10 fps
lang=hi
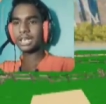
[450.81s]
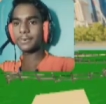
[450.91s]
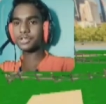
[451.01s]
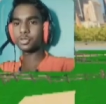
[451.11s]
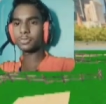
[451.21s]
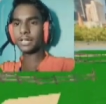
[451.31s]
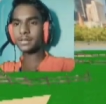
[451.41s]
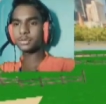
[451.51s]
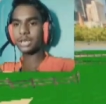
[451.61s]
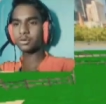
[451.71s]
उठा लेना बस
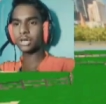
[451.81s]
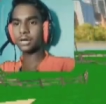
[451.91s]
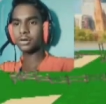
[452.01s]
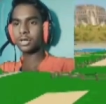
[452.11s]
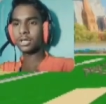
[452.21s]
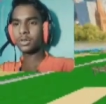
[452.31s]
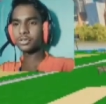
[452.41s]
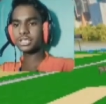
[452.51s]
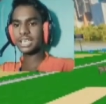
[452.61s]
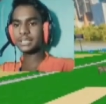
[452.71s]
ड्रोन भाई साहब उठा लो उठा लो
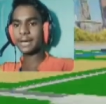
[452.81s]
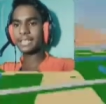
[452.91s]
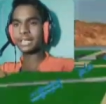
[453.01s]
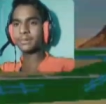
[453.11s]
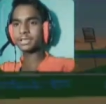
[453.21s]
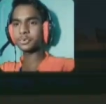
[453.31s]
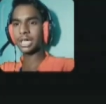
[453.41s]
मुझे ज़्यादा भाई लग